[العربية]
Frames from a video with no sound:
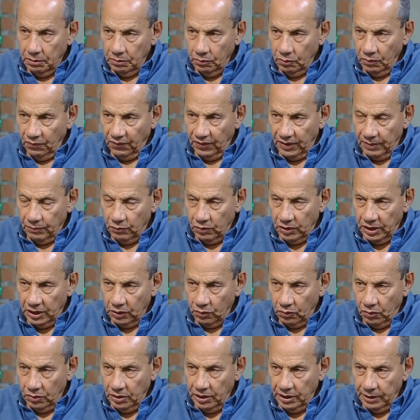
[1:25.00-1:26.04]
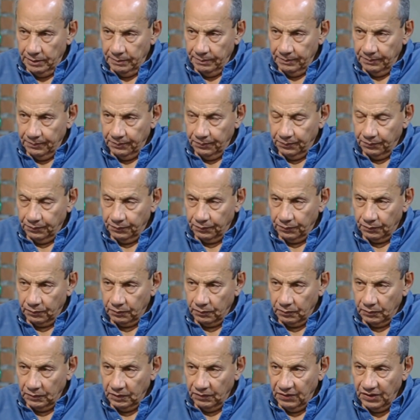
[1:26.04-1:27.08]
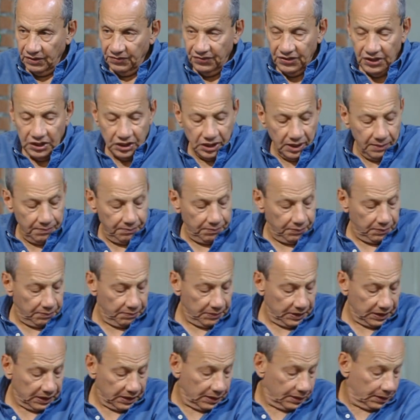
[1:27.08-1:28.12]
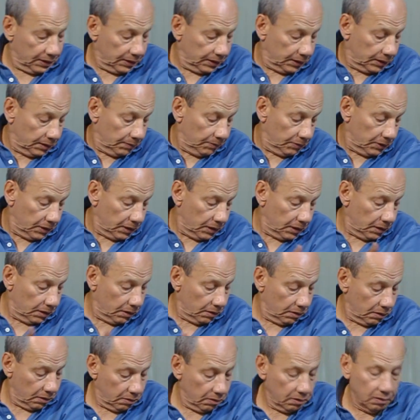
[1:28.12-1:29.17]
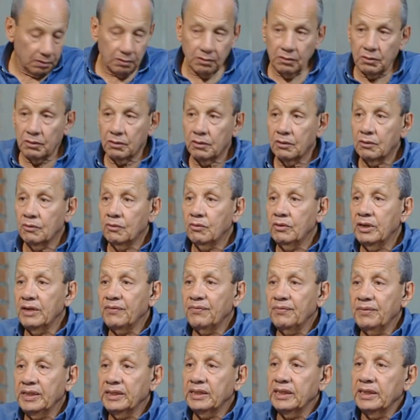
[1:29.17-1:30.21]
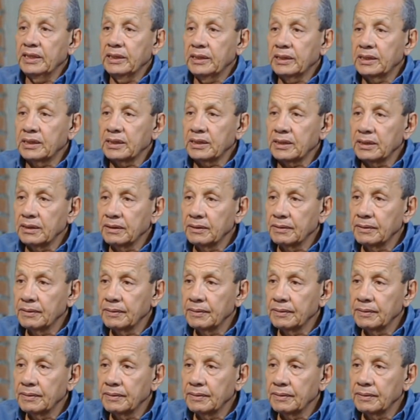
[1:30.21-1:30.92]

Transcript: دفعه مؤهلات عليا ففي شاب ماسك الاستماره وواقف محتاس